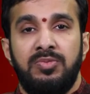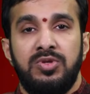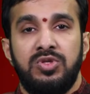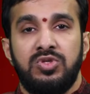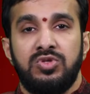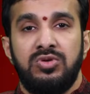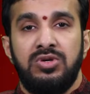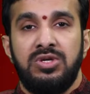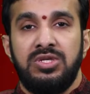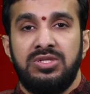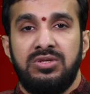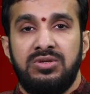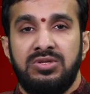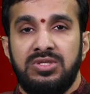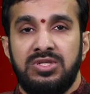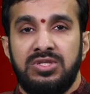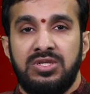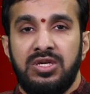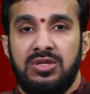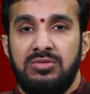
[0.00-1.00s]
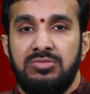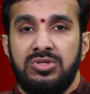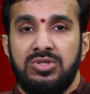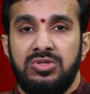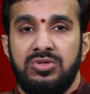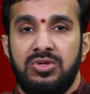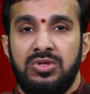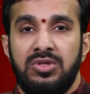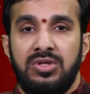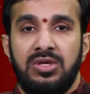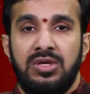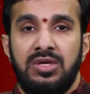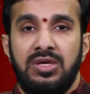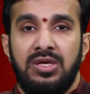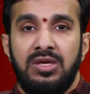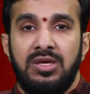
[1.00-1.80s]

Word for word: పెంచుకోవాల్సిన అవసరం కనిపిస్తోంది